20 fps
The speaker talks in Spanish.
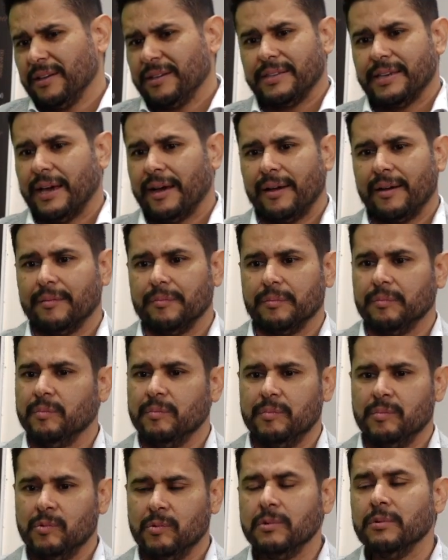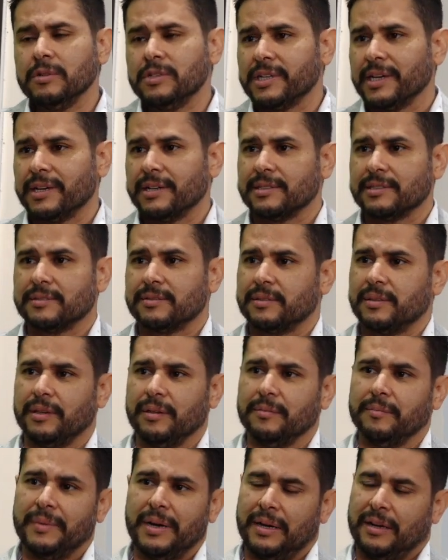Ya muchas
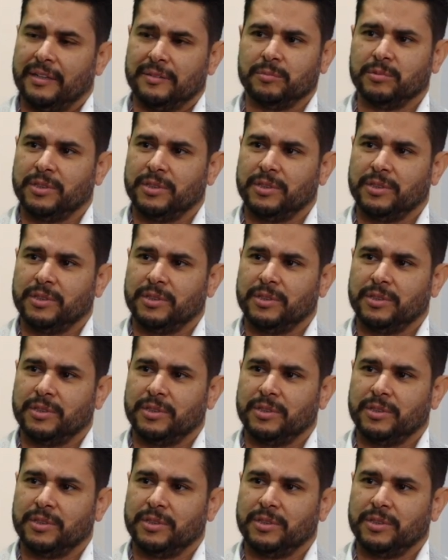eh, marcas,